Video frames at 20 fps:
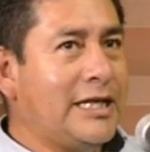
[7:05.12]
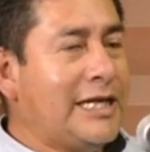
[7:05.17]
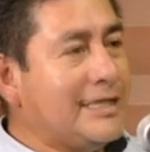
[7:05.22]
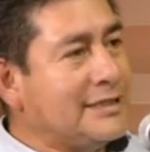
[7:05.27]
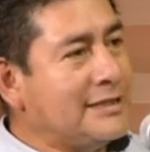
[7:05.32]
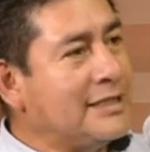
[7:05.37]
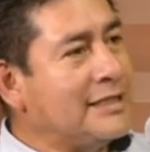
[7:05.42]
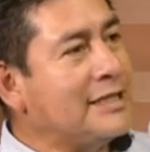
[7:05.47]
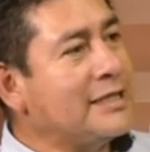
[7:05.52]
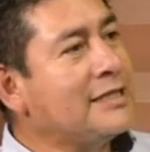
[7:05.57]

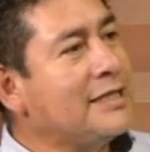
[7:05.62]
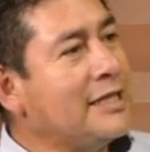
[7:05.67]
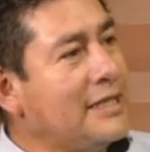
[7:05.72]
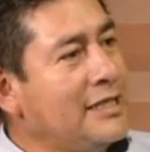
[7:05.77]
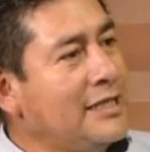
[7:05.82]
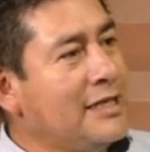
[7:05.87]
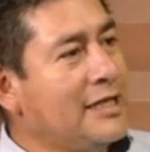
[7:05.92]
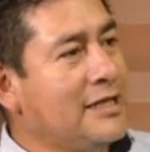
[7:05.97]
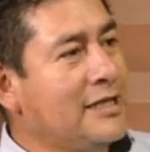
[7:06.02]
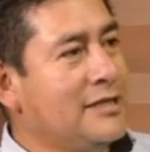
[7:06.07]
la
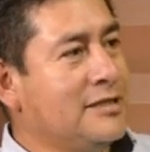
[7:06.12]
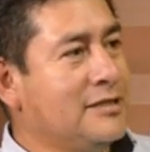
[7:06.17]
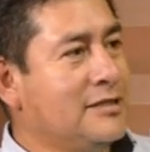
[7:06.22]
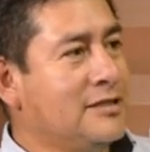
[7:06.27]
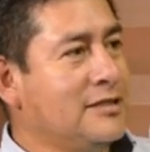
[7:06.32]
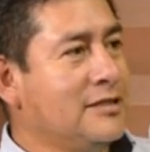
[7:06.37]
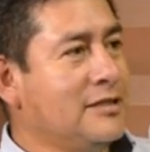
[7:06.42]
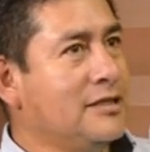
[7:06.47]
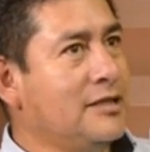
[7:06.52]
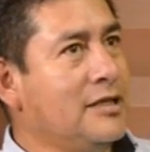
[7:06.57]
Secretaría,
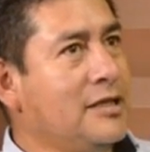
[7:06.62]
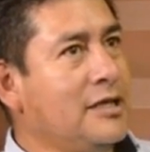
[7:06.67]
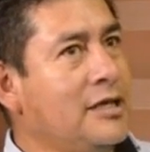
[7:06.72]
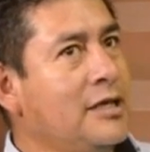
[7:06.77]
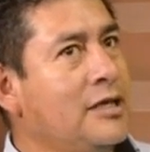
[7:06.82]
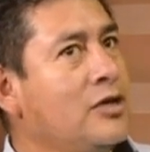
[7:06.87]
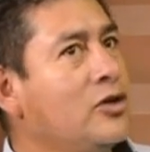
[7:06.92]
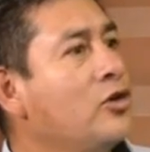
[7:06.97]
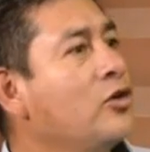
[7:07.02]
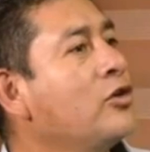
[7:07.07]

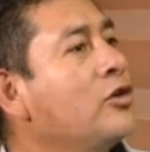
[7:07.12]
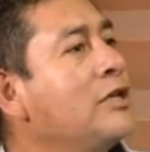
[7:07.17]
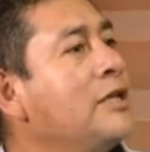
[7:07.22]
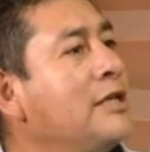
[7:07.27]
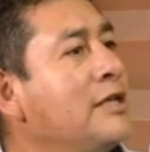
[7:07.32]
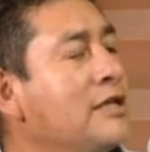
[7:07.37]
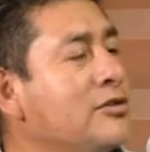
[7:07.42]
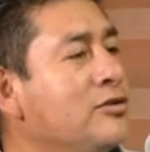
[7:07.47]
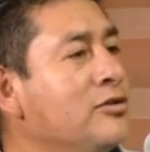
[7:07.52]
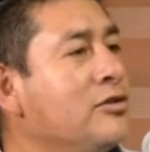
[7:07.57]
en
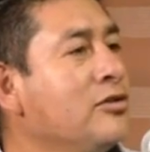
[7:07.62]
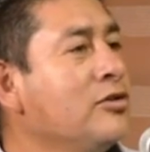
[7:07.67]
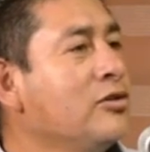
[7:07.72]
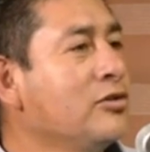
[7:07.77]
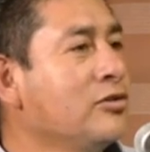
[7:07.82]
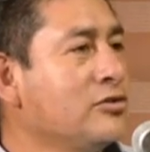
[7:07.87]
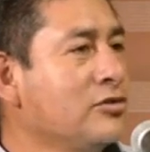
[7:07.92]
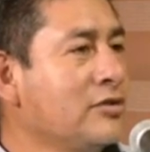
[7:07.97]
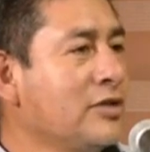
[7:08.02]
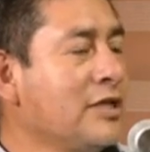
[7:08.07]
coordinación
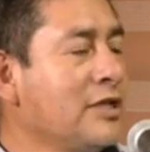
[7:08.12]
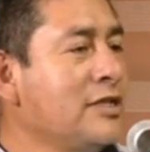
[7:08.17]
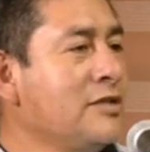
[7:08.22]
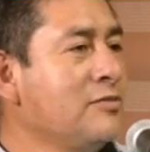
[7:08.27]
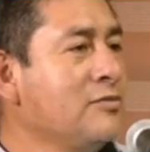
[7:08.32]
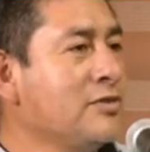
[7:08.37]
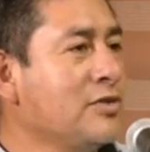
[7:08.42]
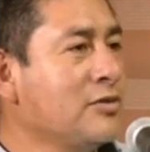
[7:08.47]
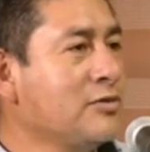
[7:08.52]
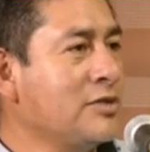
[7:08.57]
con los
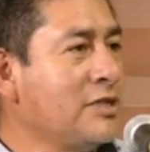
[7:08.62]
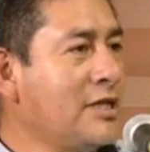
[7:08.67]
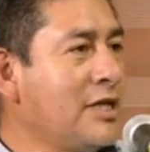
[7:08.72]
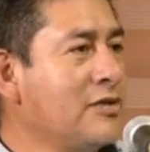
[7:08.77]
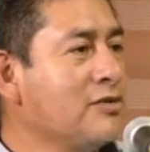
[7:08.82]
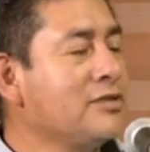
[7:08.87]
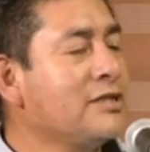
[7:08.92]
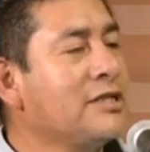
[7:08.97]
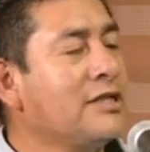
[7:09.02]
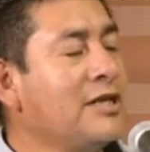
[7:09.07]
organismos
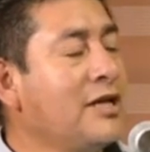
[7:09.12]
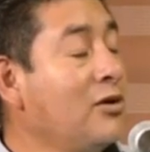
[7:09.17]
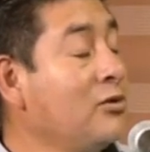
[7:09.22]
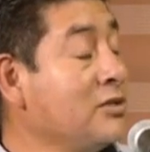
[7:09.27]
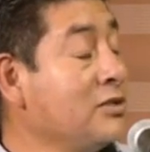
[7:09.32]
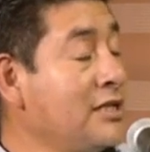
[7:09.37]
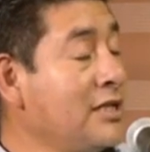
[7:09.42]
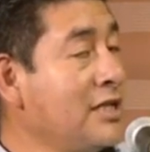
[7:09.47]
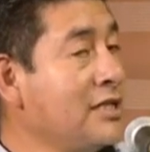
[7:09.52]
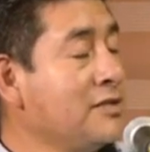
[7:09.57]
auxiliares,
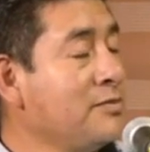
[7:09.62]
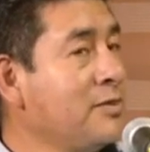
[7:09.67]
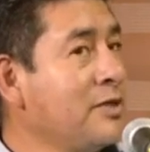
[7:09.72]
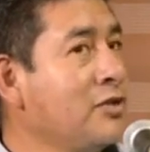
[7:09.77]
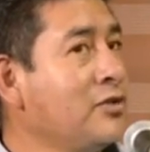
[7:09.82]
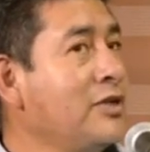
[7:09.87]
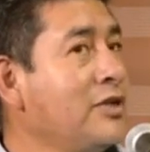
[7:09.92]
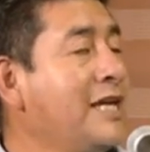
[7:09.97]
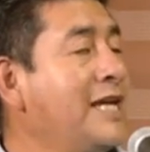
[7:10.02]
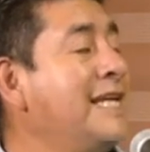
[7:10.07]
auxiliares
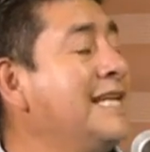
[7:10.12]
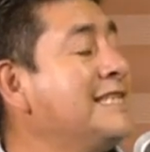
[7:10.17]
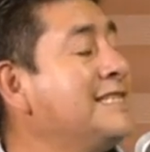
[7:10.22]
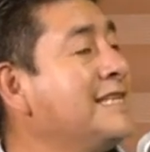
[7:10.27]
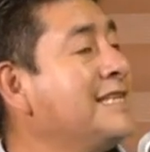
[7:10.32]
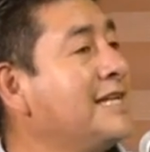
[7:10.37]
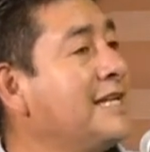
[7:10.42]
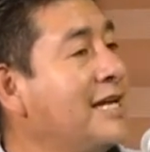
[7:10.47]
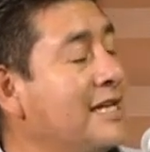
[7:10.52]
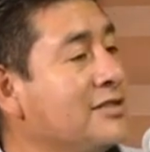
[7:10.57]
perdón, en
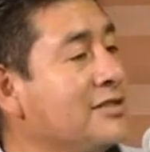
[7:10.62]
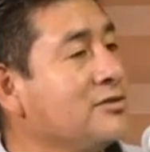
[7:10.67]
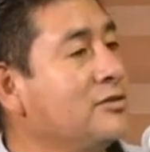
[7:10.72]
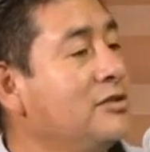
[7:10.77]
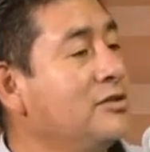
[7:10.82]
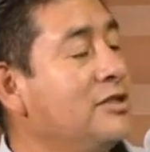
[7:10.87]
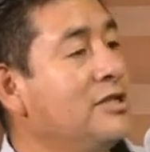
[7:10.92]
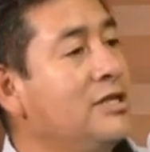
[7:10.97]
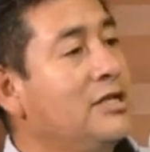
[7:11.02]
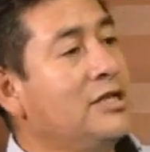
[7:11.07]
este
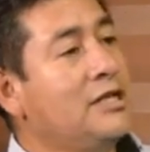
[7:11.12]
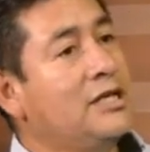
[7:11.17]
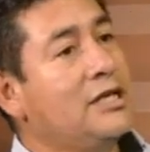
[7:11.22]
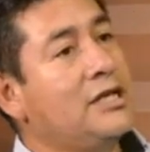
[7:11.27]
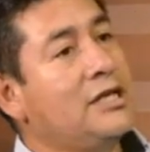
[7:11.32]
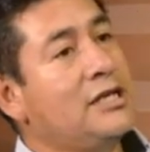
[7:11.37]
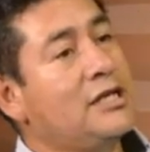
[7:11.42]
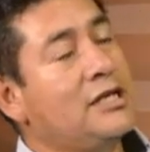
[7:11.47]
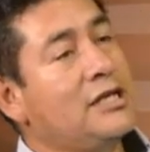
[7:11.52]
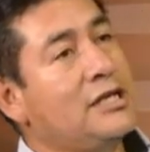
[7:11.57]
caso,
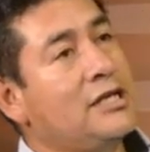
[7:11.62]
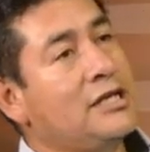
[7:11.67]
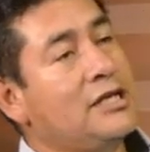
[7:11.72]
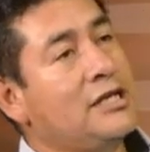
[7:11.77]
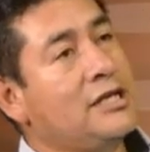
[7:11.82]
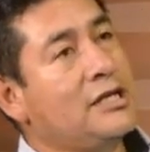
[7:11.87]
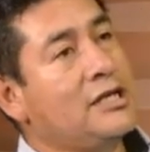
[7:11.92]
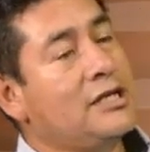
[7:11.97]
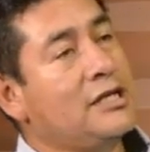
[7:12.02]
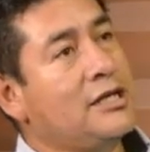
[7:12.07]

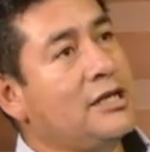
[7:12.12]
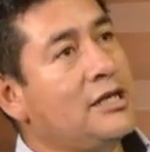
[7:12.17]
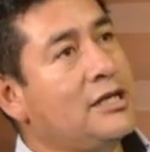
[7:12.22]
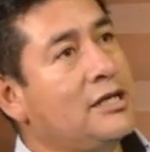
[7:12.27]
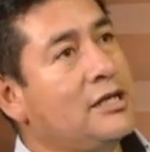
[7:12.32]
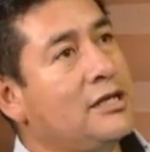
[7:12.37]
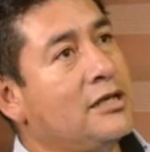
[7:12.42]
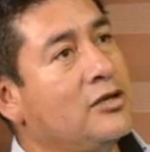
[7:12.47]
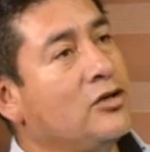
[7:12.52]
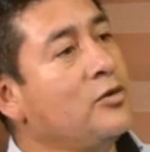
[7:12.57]

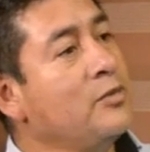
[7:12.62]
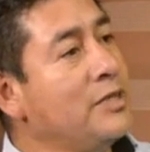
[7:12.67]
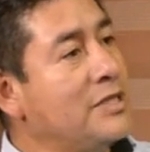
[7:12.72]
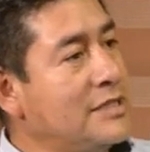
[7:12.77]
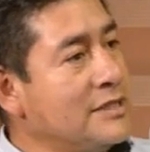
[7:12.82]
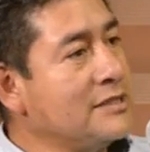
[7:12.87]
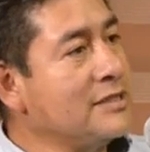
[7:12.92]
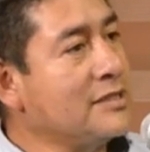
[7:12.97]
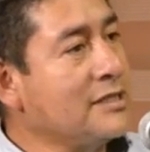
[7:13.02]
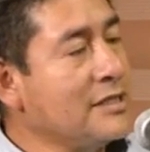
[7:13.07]
el,
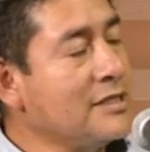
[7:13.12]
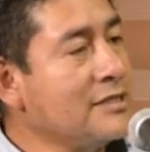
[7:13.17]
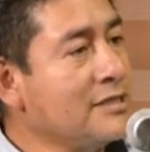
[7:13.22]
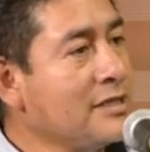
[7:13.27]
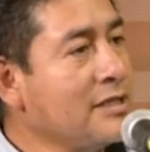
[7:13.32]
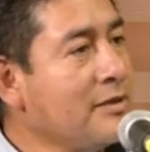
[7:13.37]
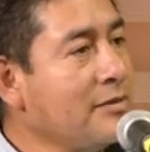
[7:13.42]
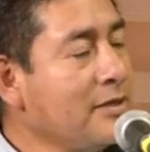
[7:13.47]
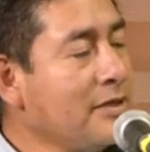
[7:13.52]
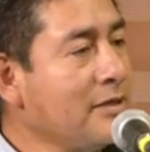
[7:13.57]
Comité Estatal
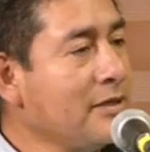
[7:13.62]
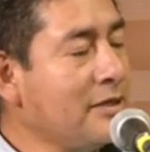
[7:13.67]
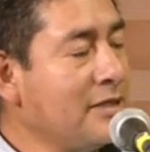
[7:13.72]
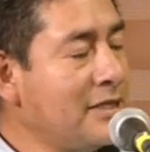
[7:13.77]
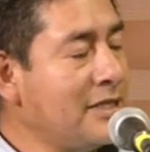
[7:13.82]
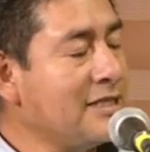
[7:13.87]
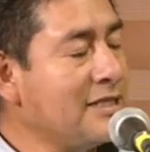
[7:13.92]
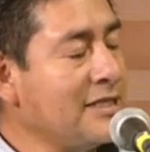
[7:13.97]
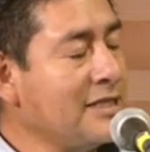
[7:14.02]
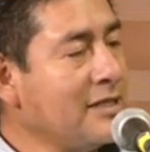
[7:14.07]

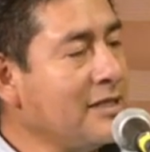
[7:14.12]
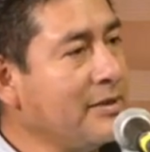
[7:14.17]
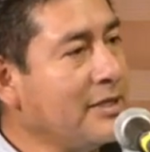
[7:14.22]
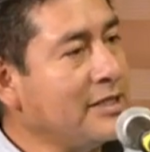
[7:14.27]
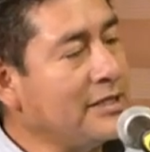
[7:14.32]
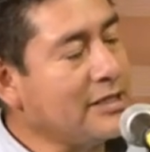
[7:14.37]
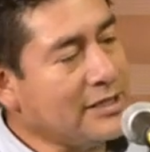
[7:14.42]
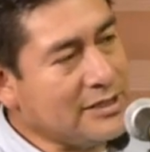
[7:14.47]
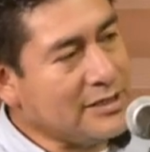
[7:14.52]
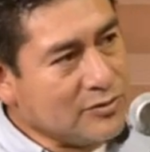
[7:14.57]
de Sanidad,
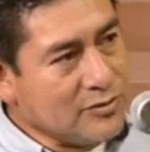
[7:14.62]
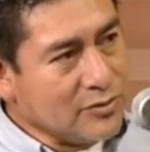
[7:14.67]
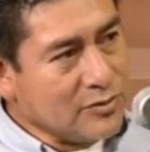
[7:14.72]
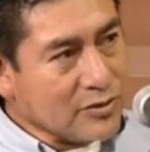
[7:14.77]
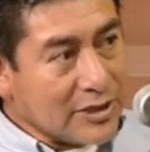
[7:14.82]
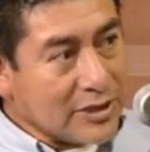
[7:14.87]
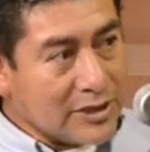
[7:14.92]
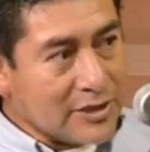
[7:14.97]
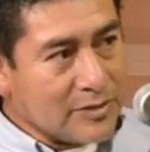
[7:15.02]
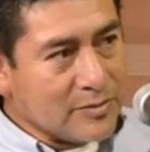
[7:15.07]
Vegetal, que es
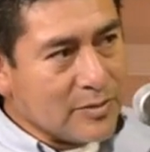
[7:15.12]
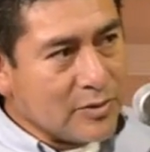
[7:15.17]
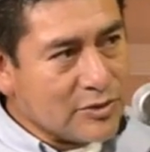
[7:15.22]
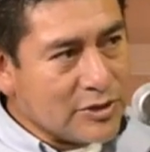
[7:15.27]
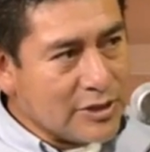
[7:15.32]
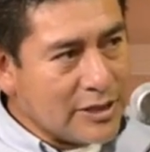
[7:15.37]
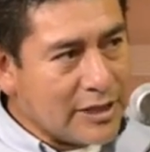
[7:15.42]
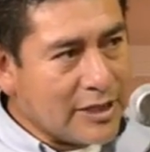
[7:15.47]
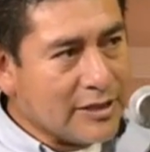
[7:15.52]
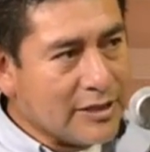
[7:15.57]
un organismo
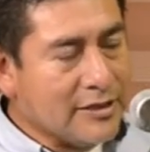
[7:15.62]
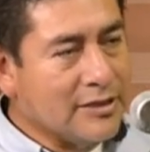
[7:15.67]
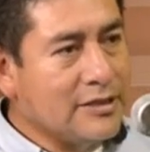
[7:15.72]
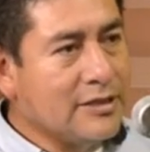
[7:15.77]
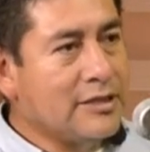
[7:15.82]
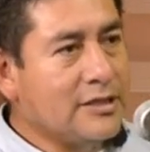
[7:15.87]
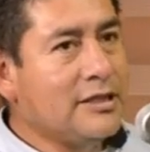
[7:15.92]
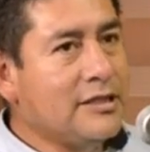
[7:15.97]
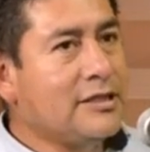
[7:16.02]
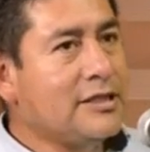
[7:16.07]
auxiliar
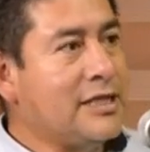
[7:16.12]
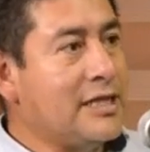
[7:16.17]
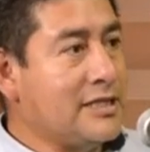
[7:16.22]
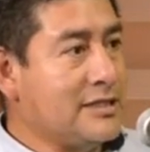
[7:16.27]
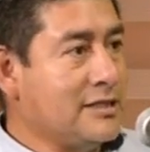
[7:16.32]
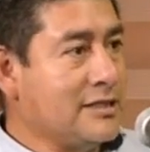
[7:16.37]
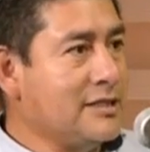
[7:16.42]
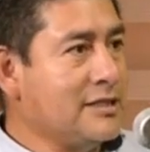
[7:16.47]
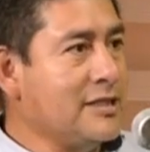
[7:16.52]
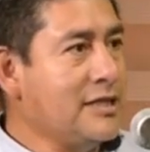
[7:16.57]
de
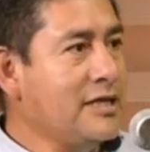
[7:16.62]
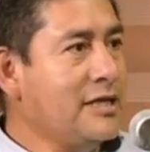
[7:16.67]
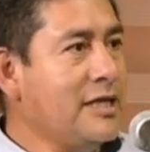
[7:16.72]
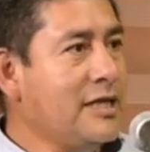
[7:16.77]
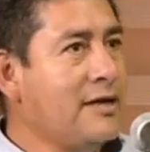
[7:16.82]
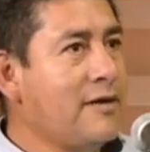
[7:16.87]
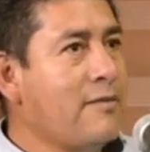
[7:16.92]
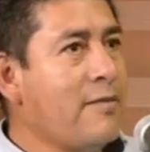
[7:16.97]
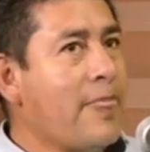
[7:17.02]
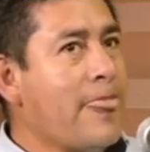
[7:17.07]
la
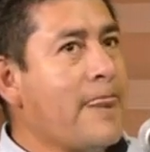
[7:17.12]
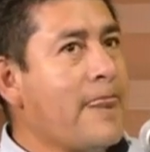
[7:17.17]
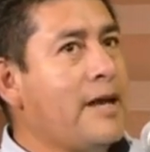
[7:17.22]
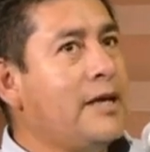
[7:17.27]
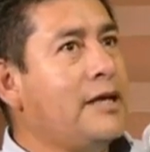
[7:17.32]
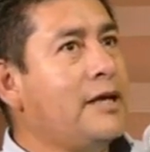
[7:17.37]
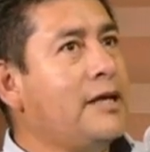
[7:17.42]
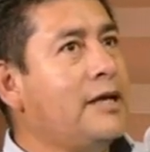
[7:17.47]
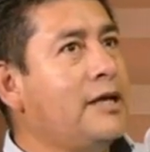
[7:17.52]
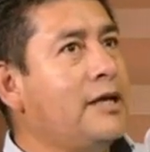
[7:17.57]
Secretaría,
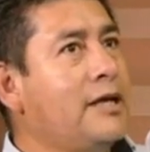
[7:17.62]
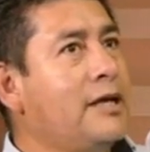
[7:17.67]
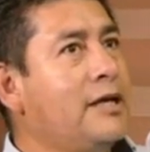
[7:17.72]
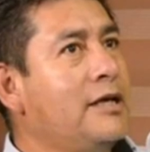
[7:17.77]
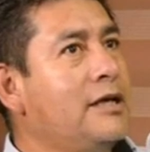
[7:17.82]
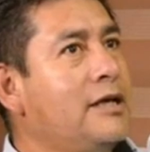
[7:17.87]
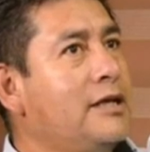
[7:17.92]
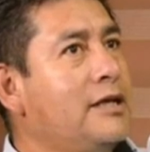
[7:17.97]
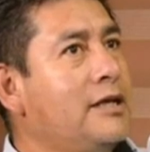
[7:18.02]
eh,